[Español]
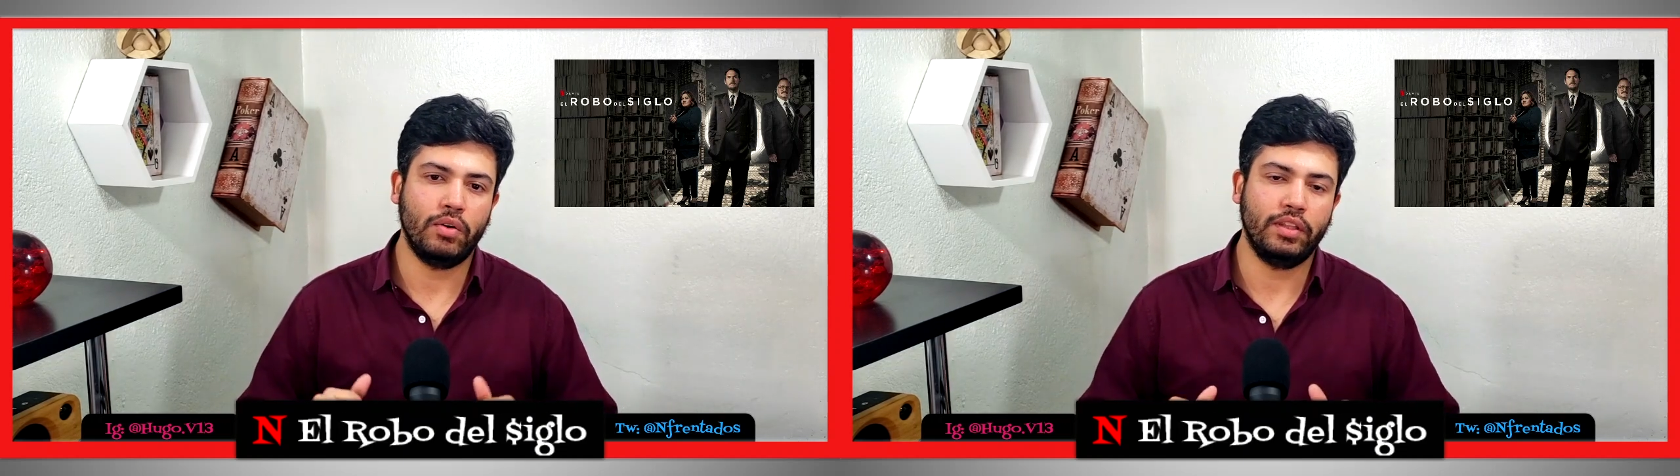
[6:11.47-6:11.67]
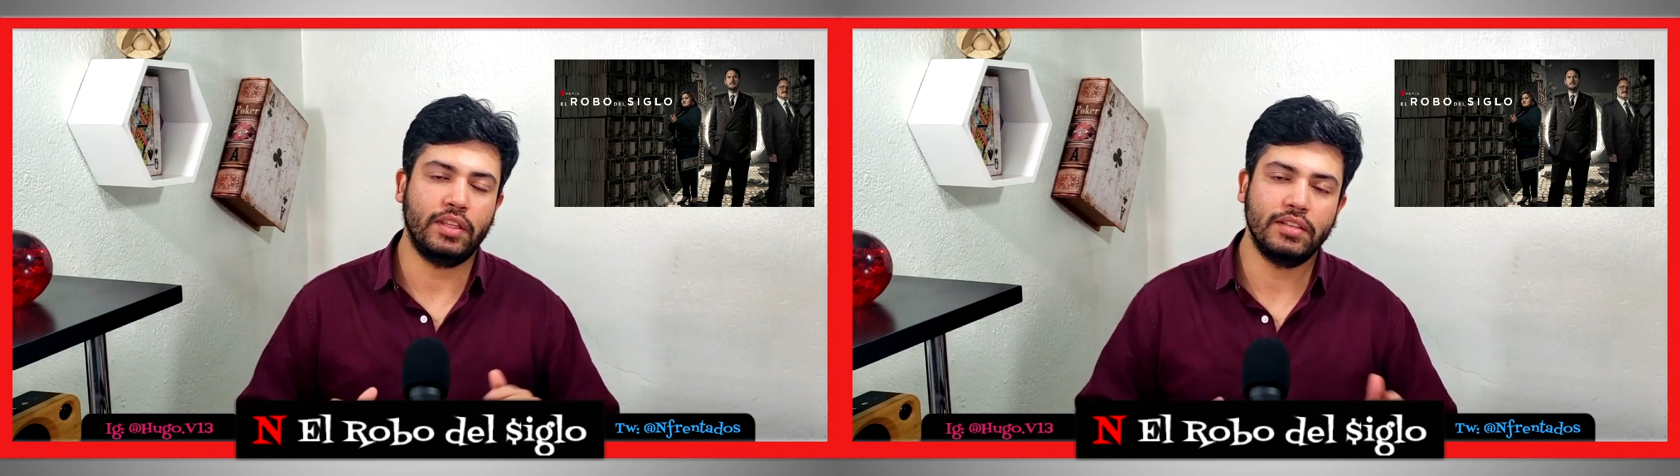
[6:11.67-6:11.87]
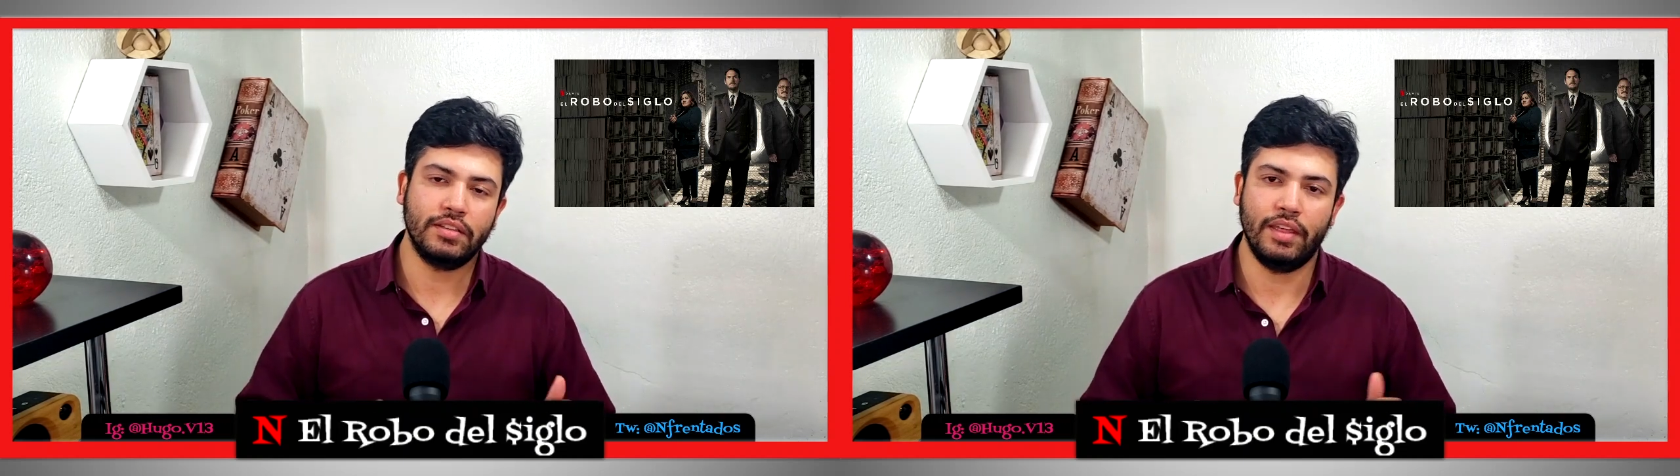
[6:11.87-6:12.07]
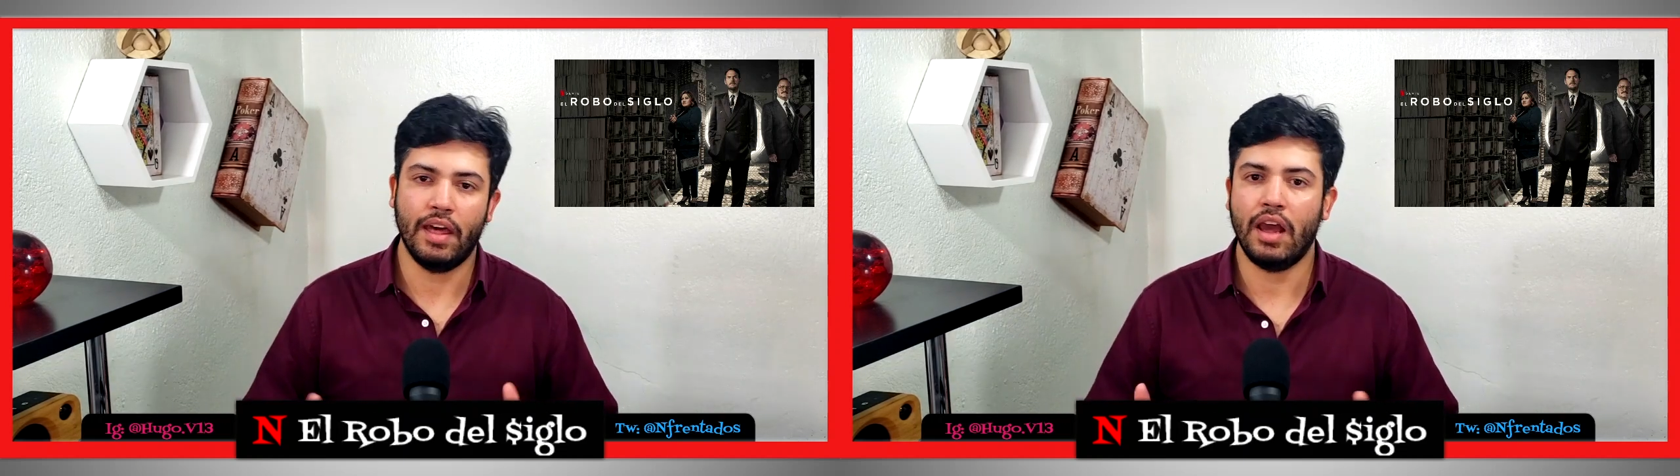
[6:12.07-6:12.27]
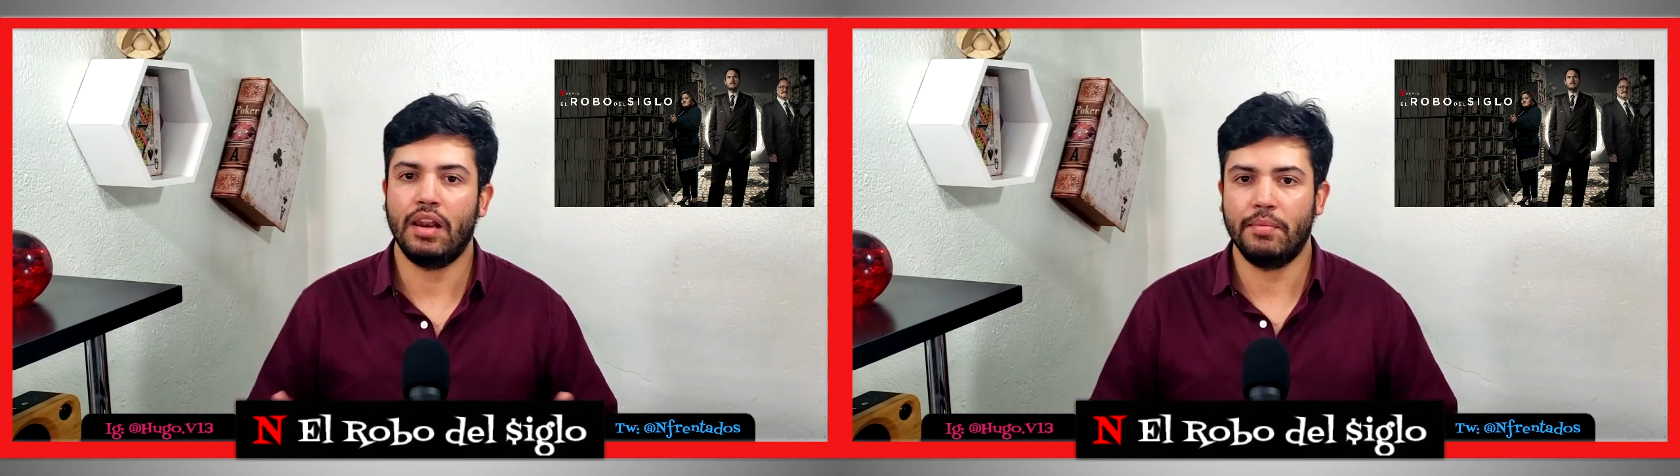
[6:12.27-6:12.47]

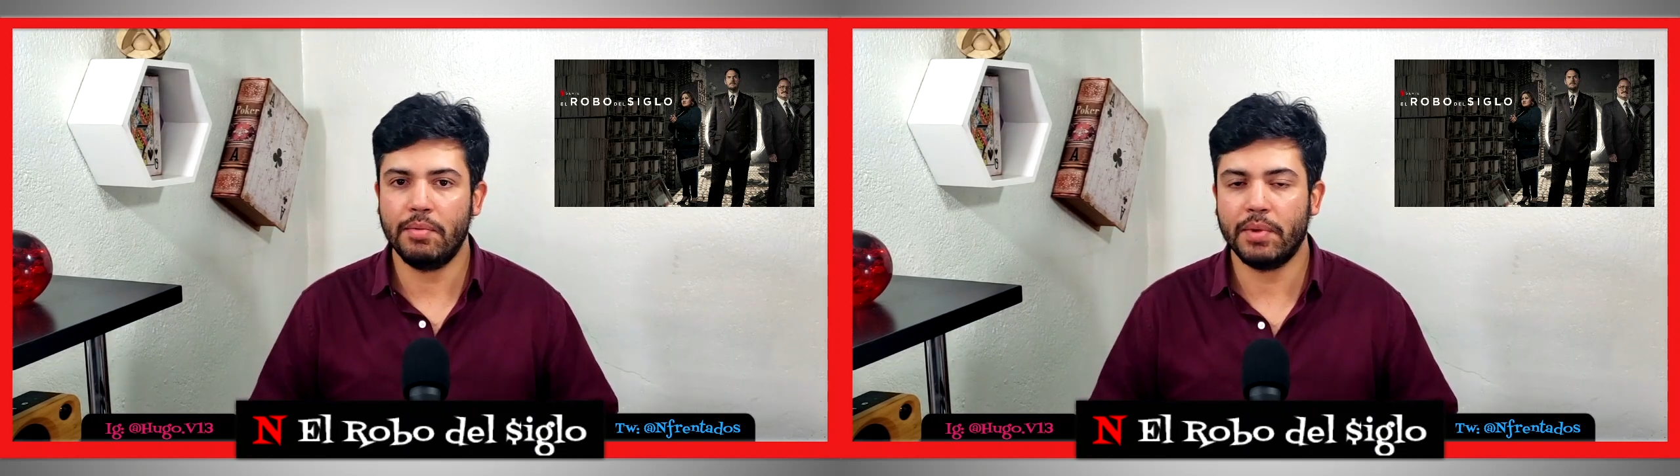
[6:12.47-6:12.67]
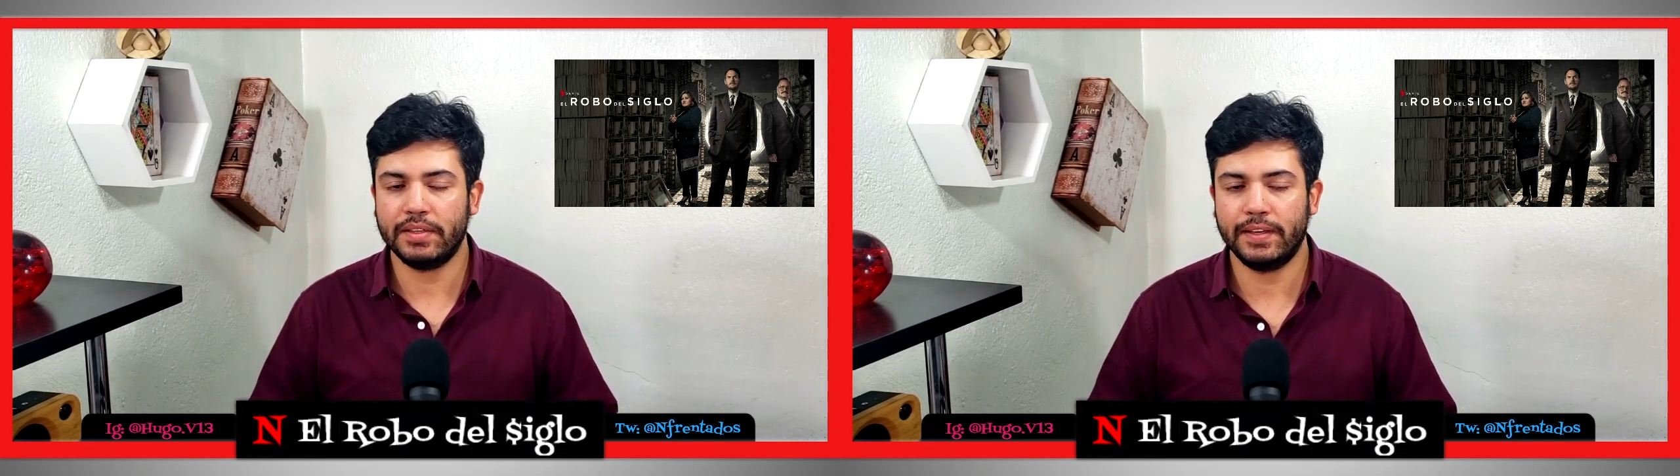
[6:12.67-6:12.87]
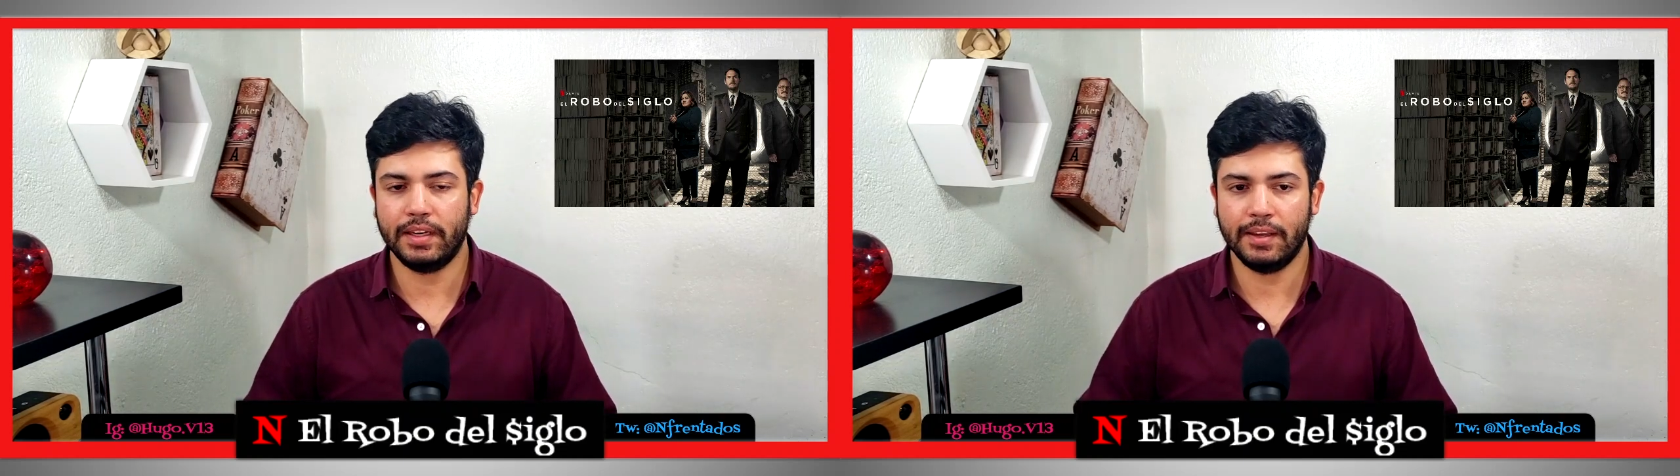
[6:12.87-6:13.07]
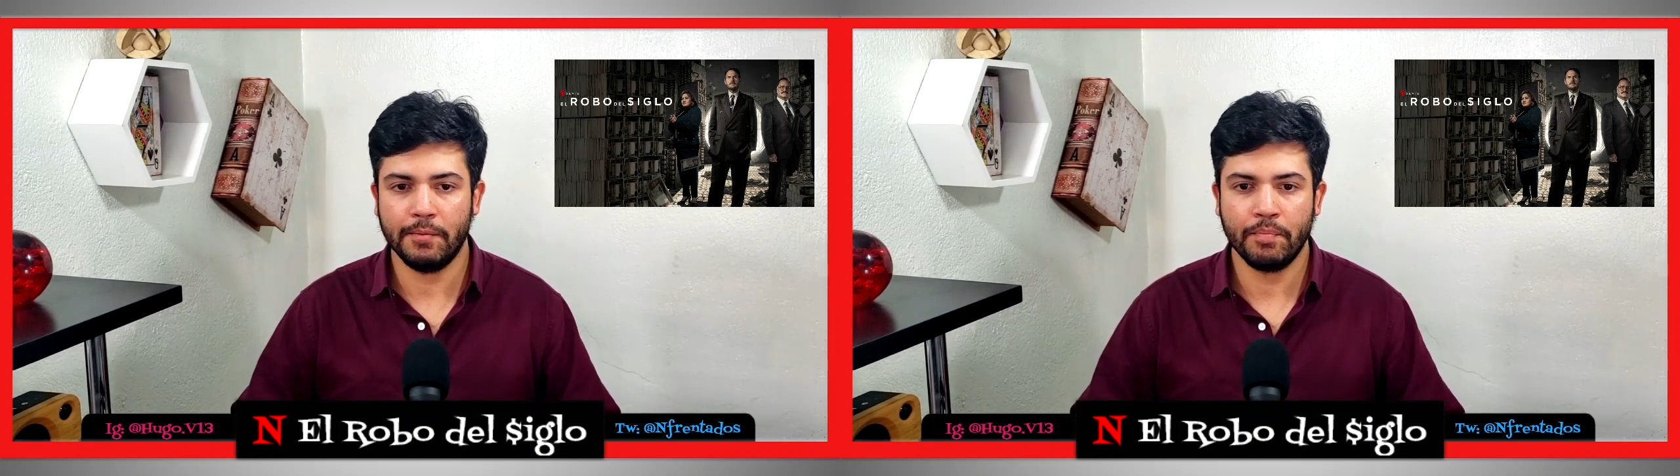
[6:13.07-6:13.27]
intensidad a la misma serie.